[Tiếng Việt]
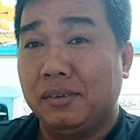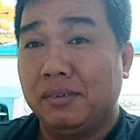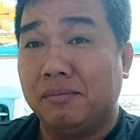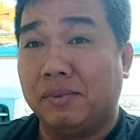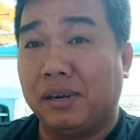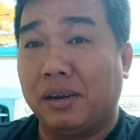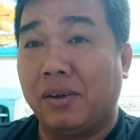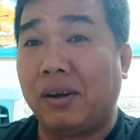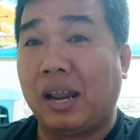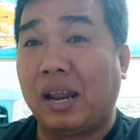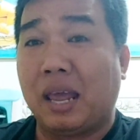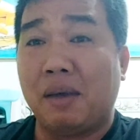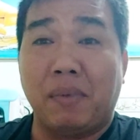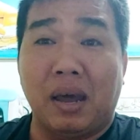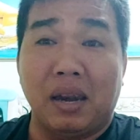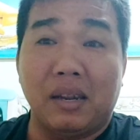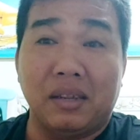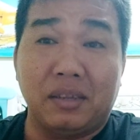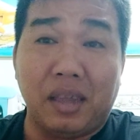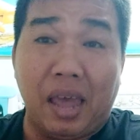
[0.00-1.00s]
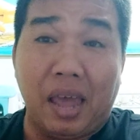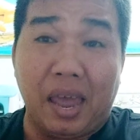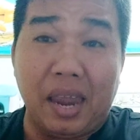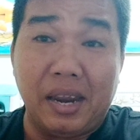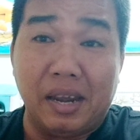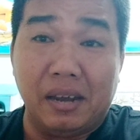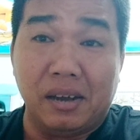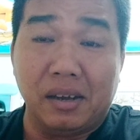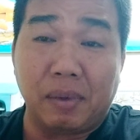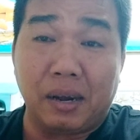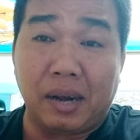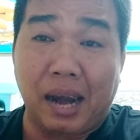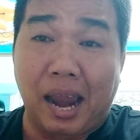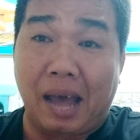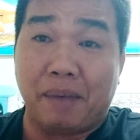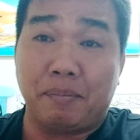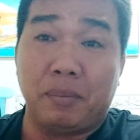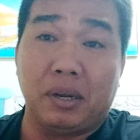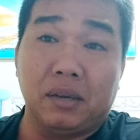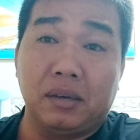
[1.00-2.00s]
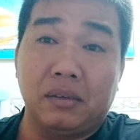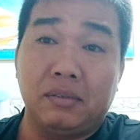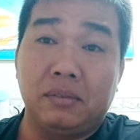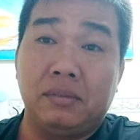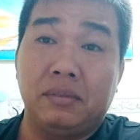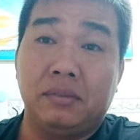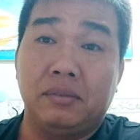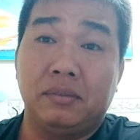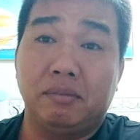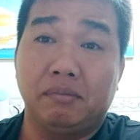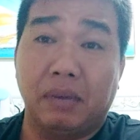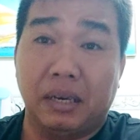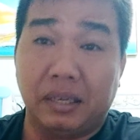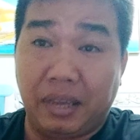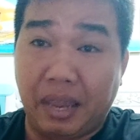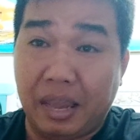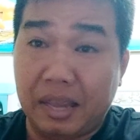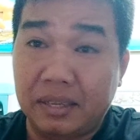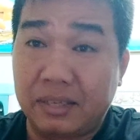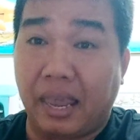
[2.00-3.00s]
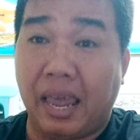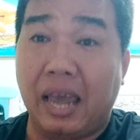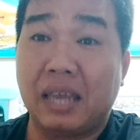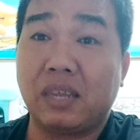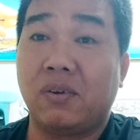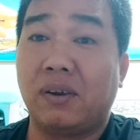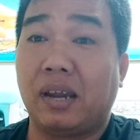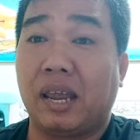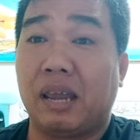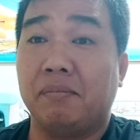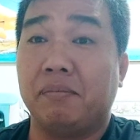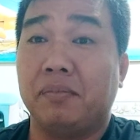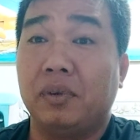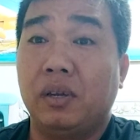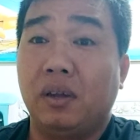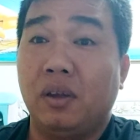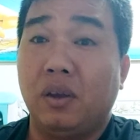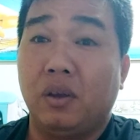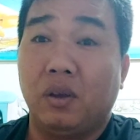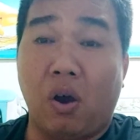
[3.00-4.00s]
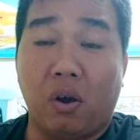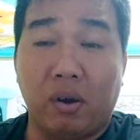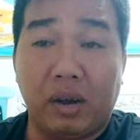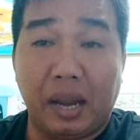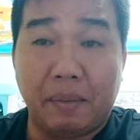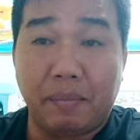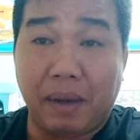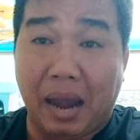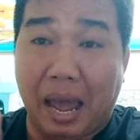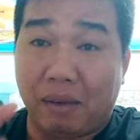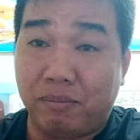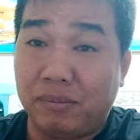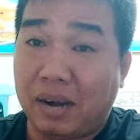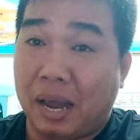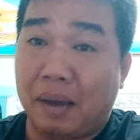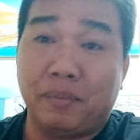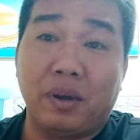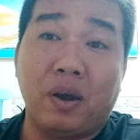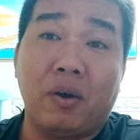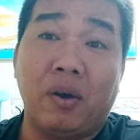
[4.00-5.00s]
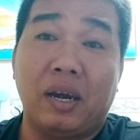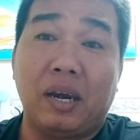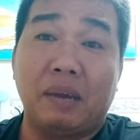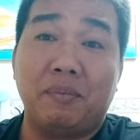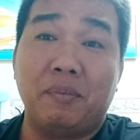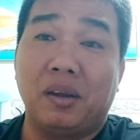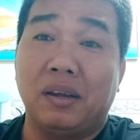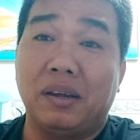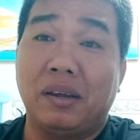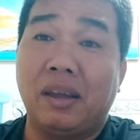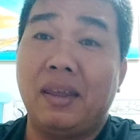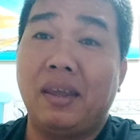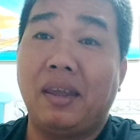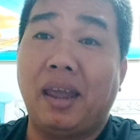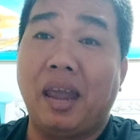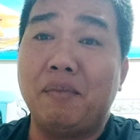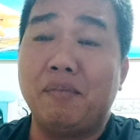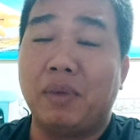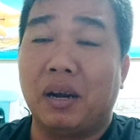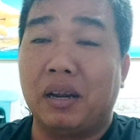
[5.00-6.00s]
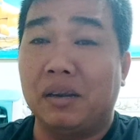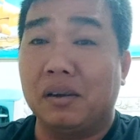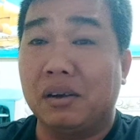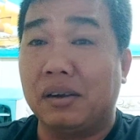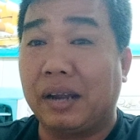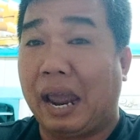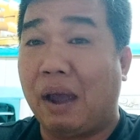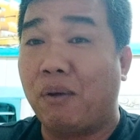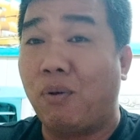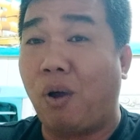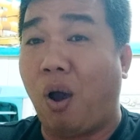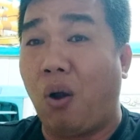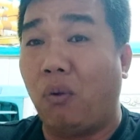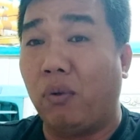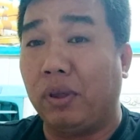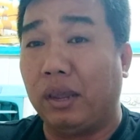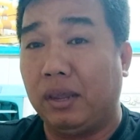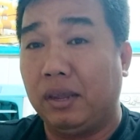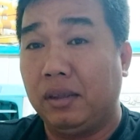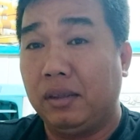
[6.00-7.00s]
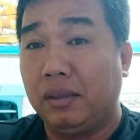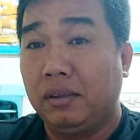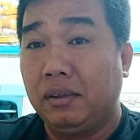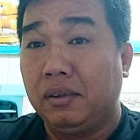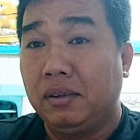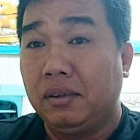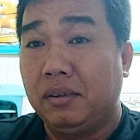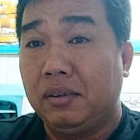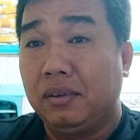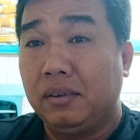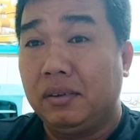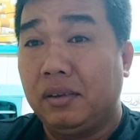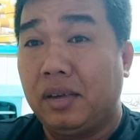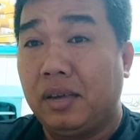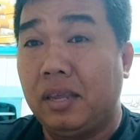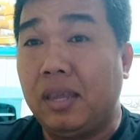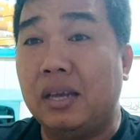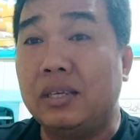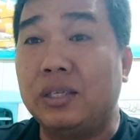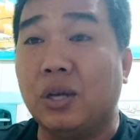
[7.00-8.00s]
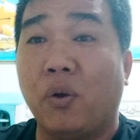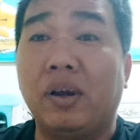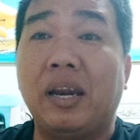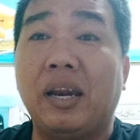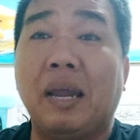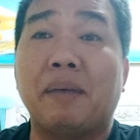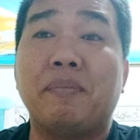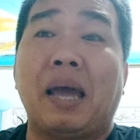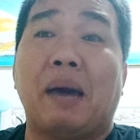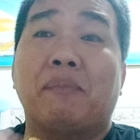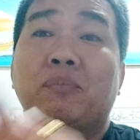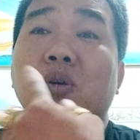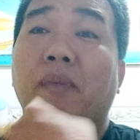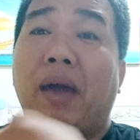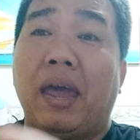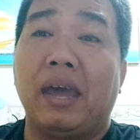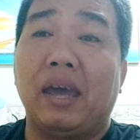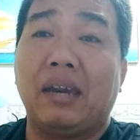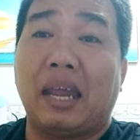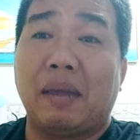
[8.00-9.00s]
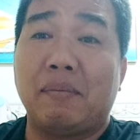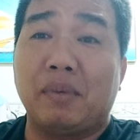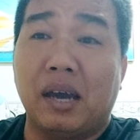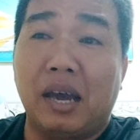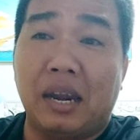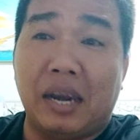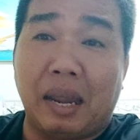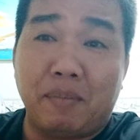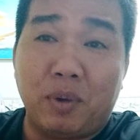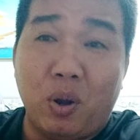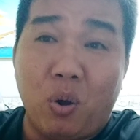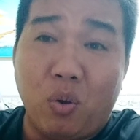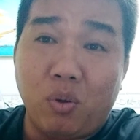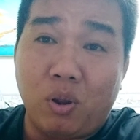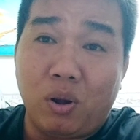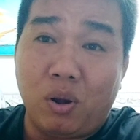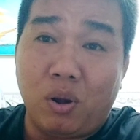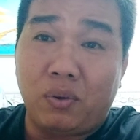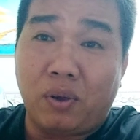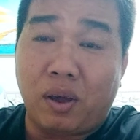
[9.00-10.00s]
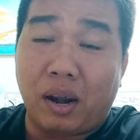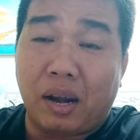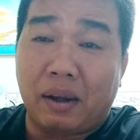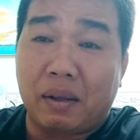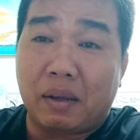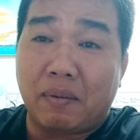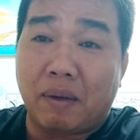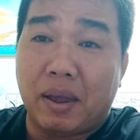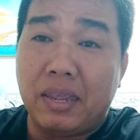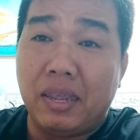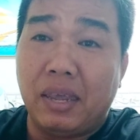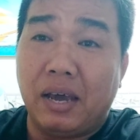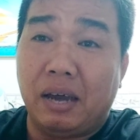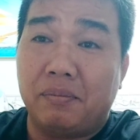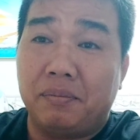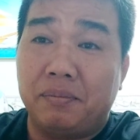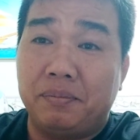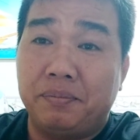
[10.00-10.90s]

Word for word: mình nói anh em mình trị được mình làm được mình chia sẻ cho anh em còn anh em làm không làm thôi anh em đừng cái kiến mà nó ngược ngạo ngộ vậy cái dân sổ anh em ngậm vô miệng anh em thử anh em nuốt vô luôn coi anh em có bị gì không